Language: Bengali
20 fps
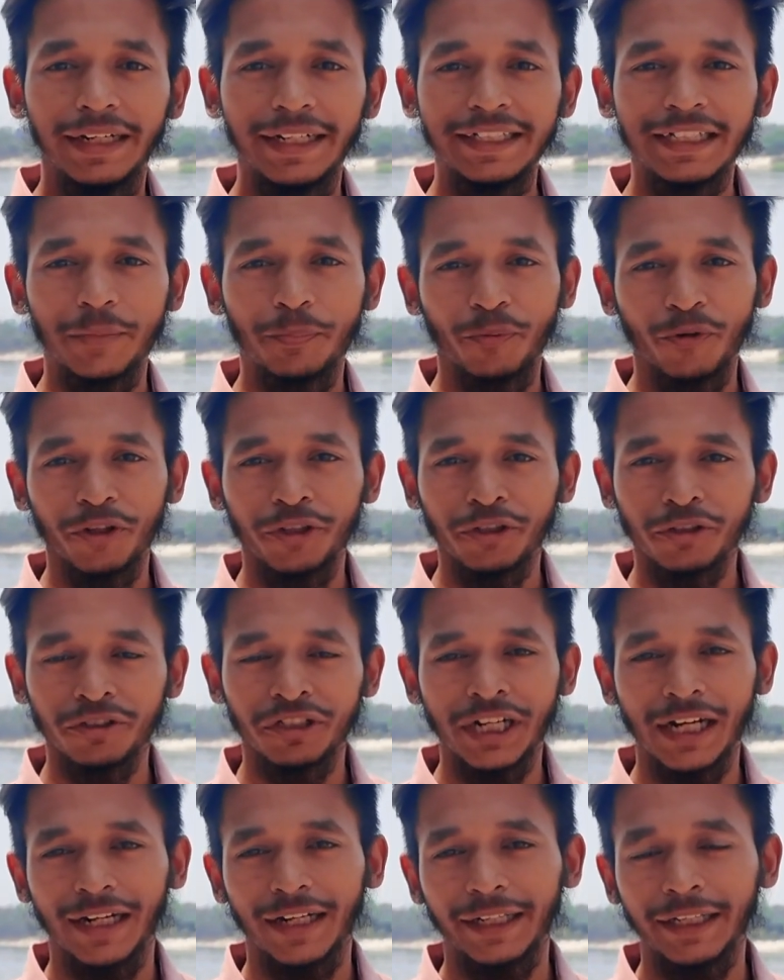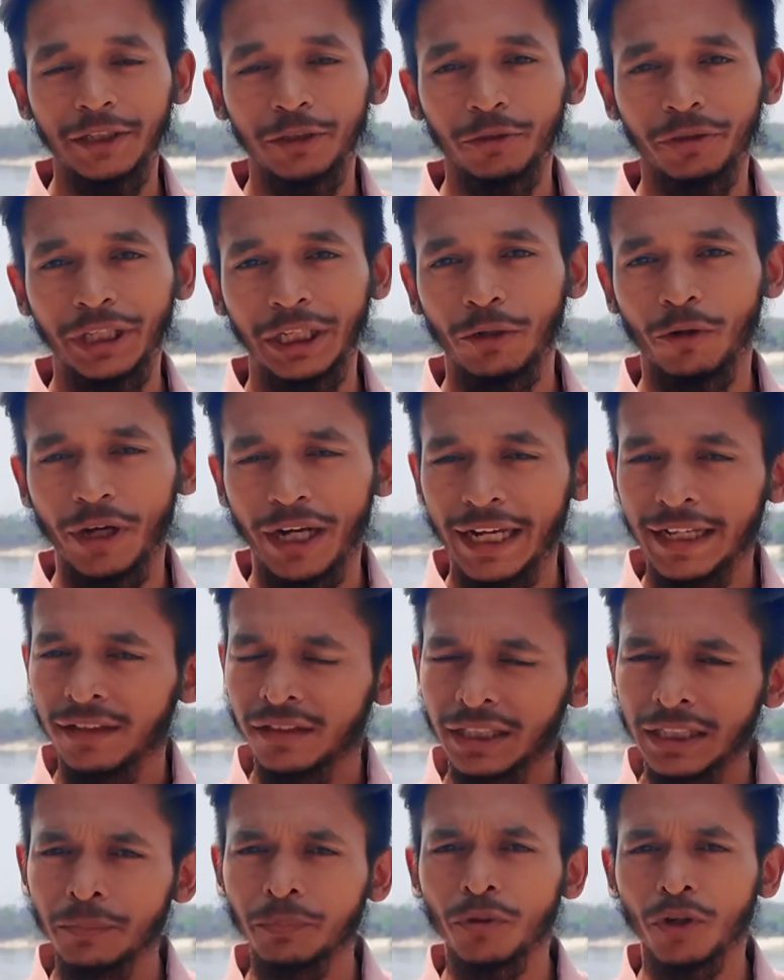নিজের প্রয়োজন ছাড়া কিন্তু কেউ এই
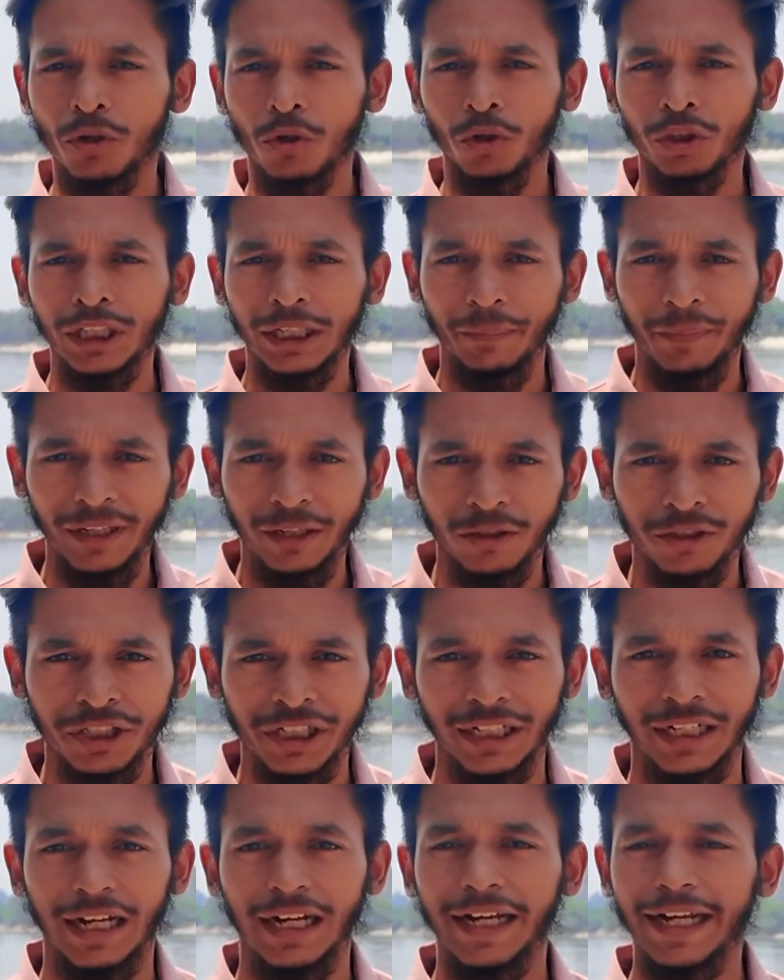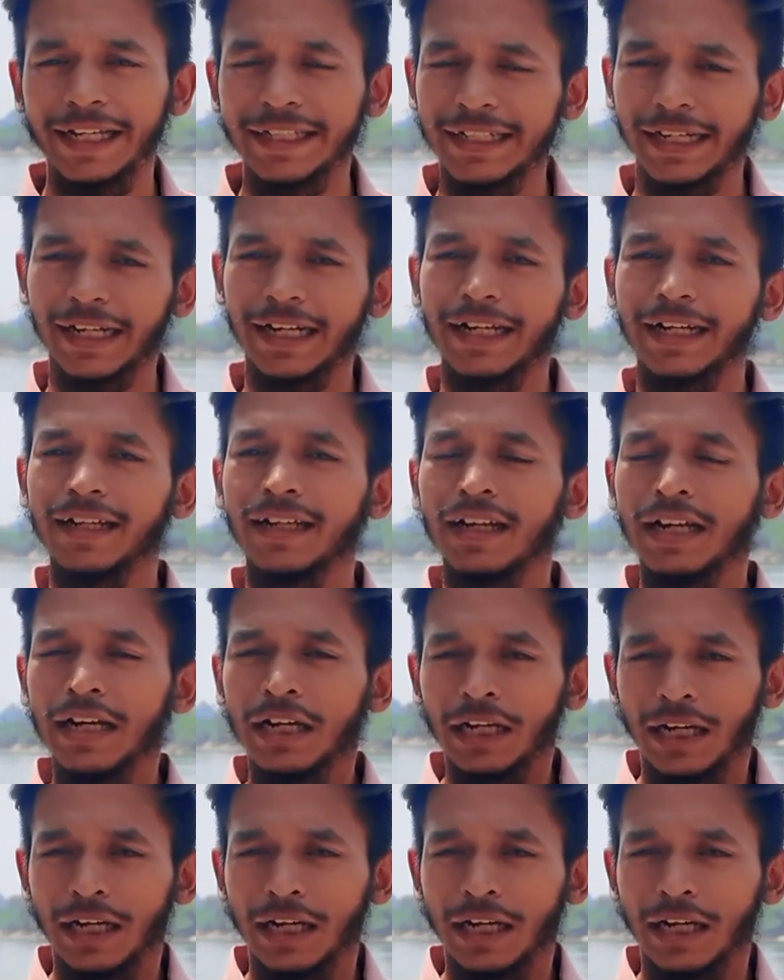তীব্র রোদে বেরোচ্ছে না এই জায়গায়